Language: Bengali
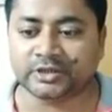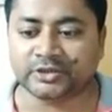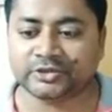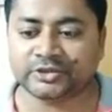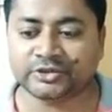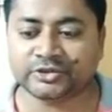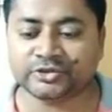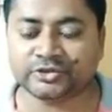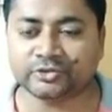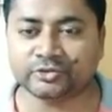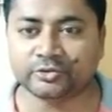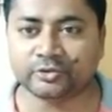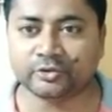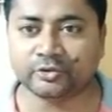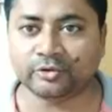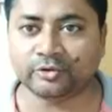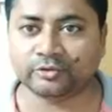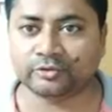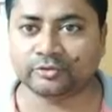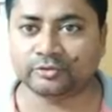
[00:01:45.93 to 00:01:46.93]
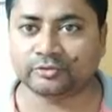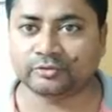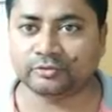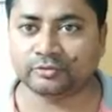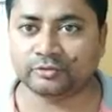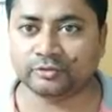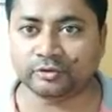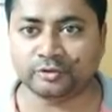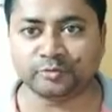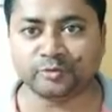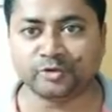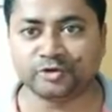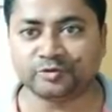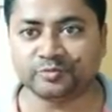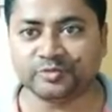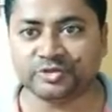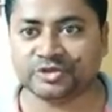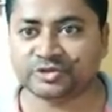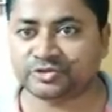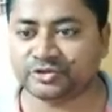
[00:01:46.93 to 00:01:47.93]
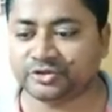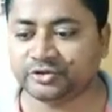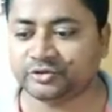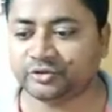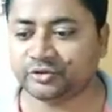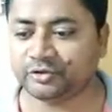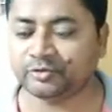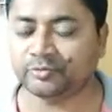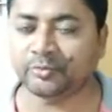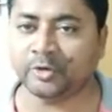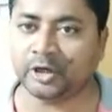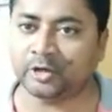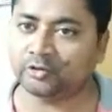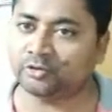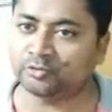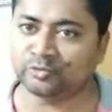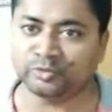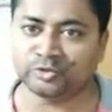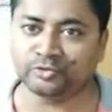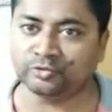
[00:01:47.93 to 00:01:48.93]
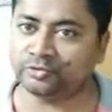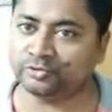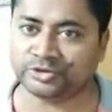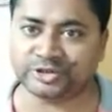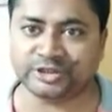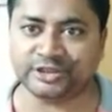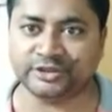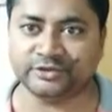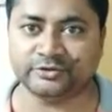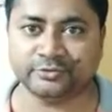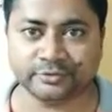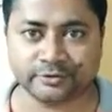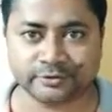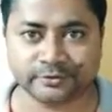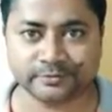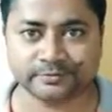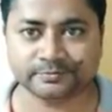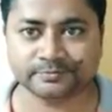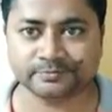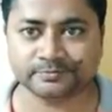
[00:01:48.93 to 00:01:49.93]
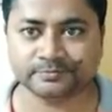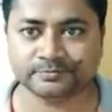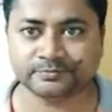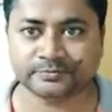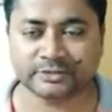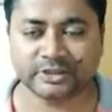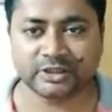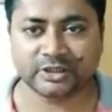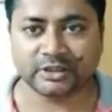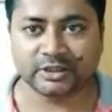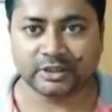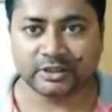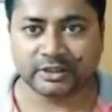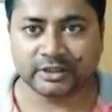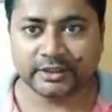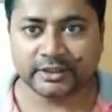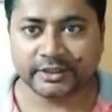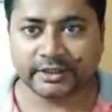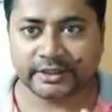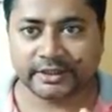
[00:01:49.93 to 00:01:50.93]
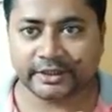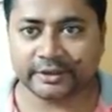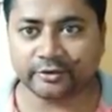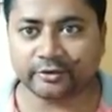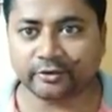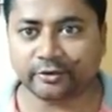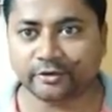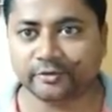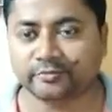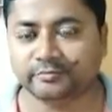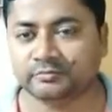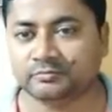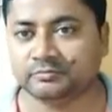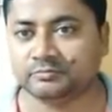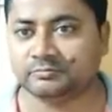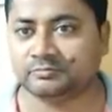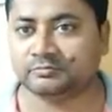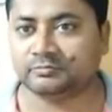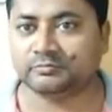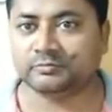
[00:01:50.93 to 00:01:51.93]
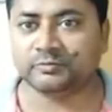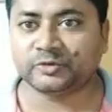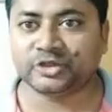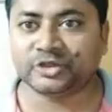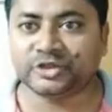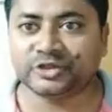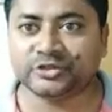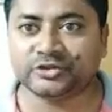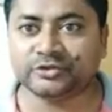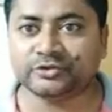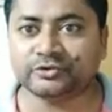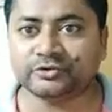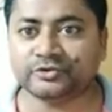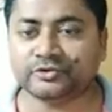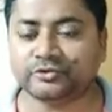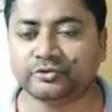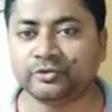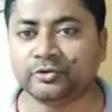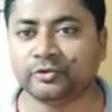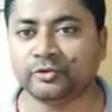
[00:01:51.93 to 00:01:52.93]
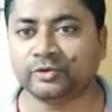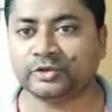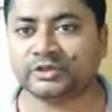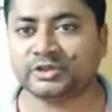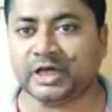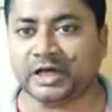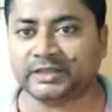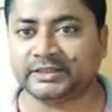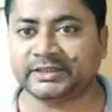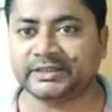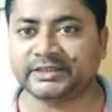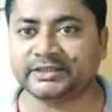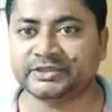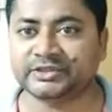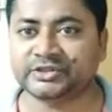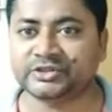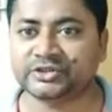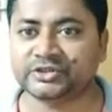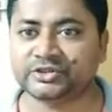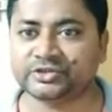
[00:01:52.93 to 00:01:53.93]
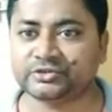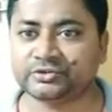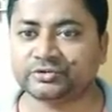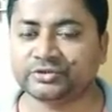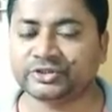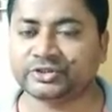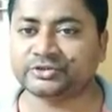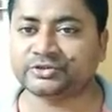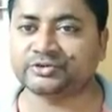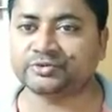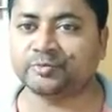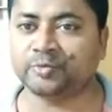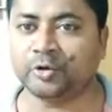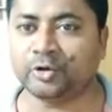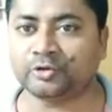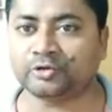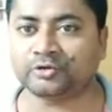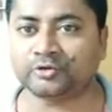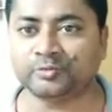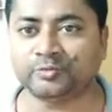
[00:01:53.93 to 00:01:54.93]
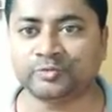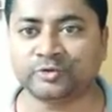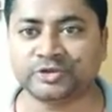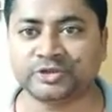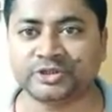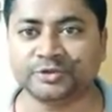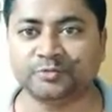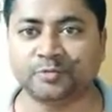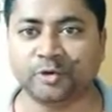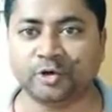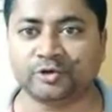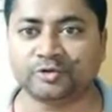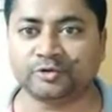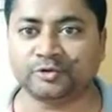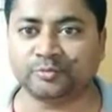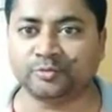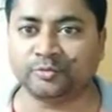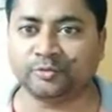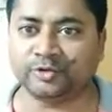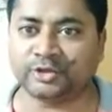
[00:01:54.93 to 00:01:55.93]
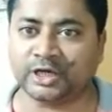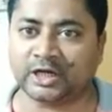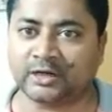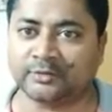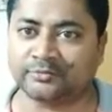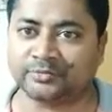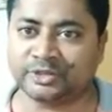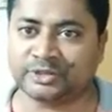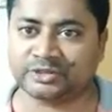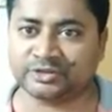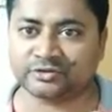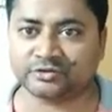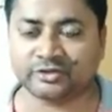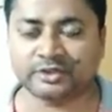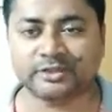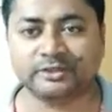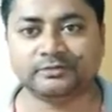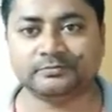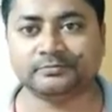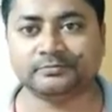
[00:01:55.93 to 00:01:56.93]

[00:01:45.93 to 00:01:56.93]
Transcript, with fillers: কিছু লোক অমুক মিশ্রই হোক বা অমুক হোসেনই হোক এরকম কিছু কিছু লোক তাদের নির্দিষ্ট করে কিছু বক্তব্য সেই বক্তব্য তারা পেশ করেন